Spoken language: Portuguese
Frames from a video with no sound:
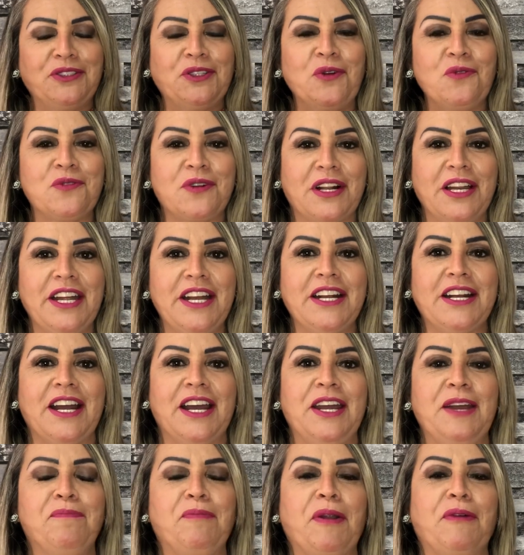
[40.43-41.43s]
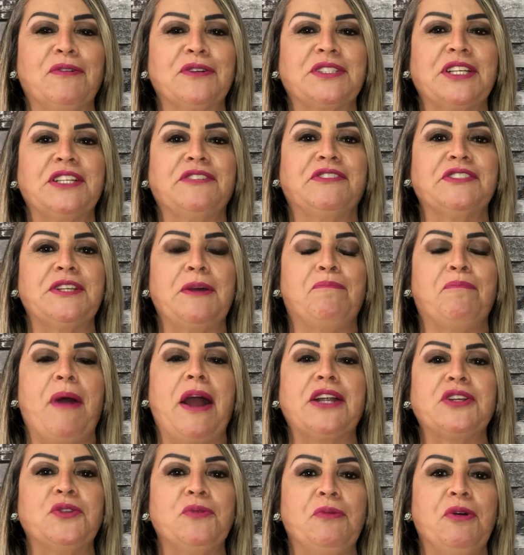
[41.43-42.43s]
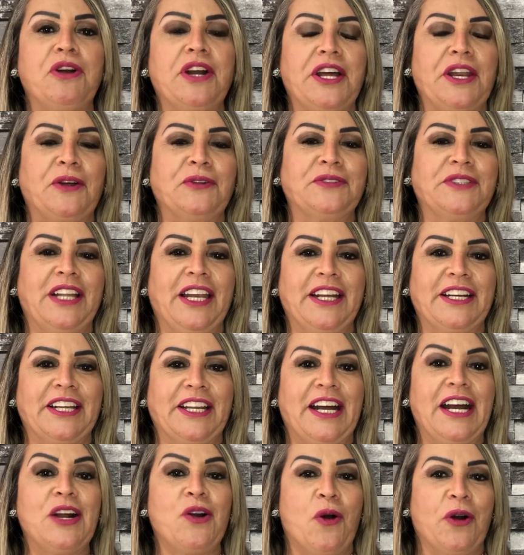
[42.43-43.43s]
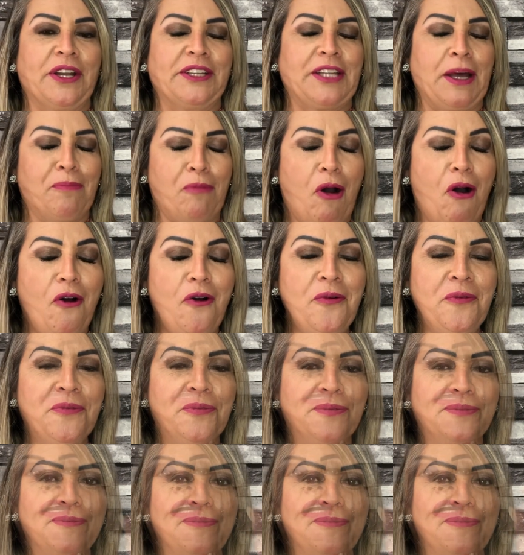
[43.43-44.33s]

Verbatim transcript: Então clica aí para vocês fazerem parte do meu canal do Telegram agora, tá bom?